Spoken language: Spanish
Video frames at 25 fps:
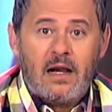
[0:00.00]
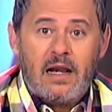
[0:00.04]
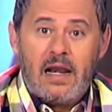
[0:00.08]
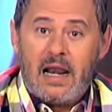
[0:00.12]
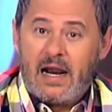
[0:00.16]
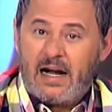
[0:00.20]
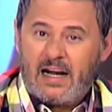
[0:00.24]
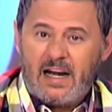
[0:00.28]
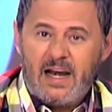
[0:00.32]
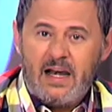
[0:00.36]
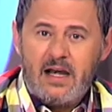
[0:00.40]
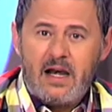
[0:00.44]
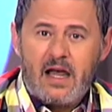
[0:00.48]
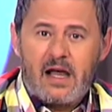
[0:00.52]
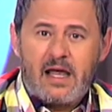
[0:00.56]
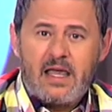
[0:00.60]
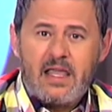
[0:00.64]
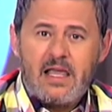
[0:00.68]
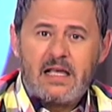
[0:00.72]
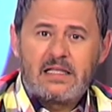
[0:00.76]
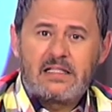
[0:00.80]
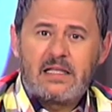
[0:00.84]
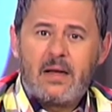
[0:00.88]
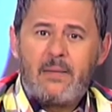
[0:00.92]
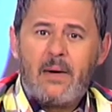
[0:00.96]
La reina, que
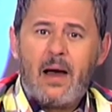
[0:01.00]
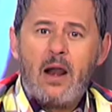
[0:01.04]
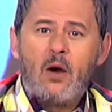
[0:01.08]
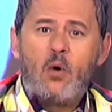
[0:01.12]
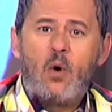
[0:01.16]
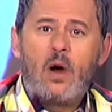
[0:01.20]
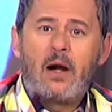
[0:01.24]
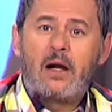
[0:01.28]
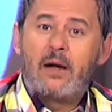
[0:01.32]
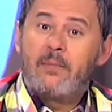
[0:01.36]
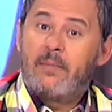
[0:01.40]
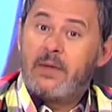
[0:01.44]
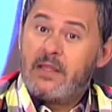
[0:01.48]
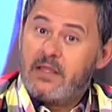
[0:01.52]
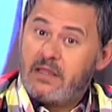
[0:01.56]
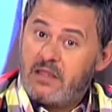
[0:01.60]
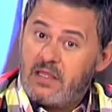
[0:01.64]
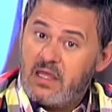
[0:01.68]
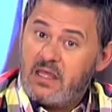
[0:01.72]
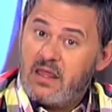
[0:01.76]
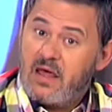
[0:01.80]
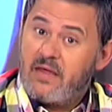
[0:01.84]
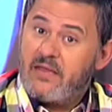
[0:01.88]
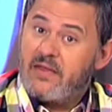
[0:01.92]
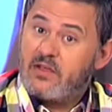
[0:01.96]
ya estaba algo
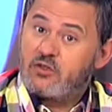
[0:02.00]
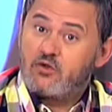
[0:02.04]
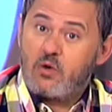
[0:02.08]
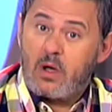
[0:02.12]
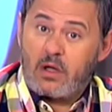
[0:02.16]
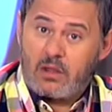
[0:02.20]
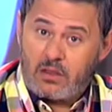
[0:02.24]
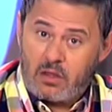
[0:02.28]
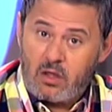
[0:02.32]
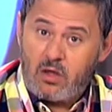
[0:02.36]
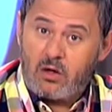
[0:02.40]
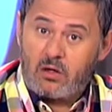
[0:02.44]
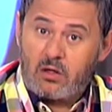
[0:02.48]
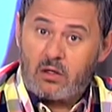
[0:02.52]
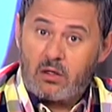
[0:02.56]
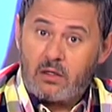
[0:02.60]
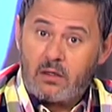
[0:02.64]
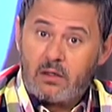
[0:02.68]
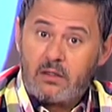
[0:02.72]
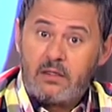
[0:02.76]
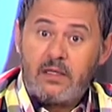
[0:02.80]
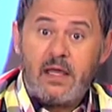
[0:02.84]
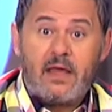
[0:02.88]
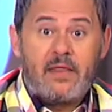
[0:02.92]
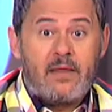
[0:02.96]
arrepentida de su acción
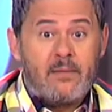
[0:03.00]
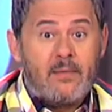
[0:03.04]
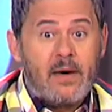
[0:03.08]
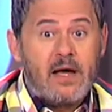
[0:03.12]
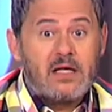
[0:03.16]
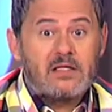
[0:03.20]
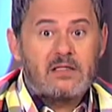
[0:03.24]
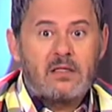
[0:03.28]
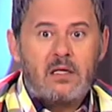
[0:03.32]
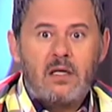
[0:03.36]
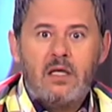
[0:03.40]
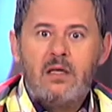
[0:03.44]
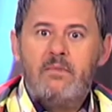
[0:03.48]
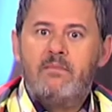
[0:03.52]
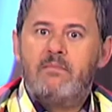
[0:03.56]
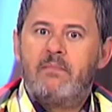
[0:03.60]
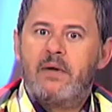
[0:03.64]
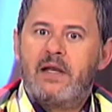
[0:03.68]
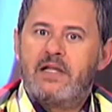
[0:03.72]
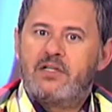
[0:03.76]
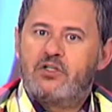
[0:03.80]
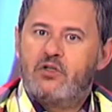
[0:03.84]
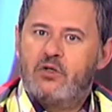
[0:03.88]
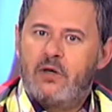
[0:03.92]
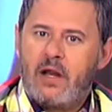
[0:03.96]
y además
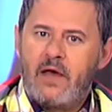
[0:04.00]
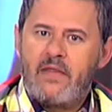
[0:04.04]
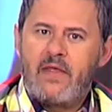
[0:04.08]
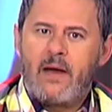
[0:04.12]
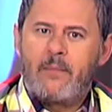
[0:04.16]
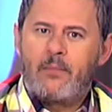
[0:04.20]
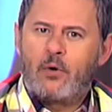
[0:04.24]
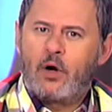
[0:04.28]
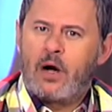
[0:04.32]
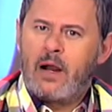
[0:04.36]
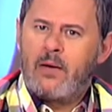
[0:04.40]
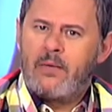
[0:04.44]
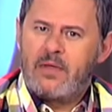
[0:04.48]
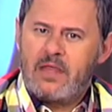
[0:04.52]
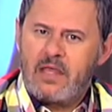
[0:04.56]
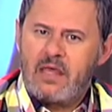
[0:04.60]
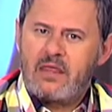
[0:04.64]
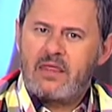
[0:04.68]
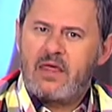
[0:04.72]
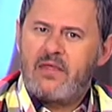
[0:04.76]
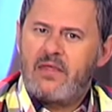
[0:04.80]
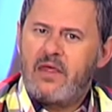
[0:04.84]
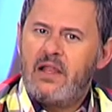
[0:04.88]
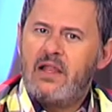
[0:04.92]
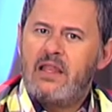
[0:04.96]
impresionada por la
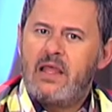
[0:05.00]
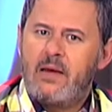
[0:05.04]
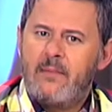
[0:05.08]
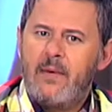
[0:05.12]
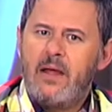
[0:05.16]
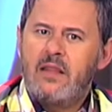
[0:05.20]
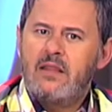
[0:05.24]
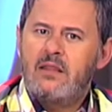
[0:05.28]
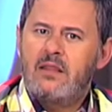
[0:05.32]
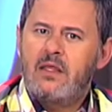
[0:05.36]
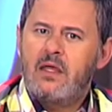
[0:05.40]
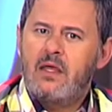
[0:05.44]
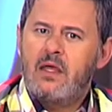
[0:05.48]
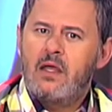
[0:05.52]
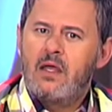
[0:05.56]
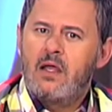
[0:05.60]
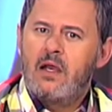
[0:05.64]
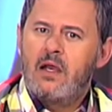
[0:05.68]
belleza del diamante,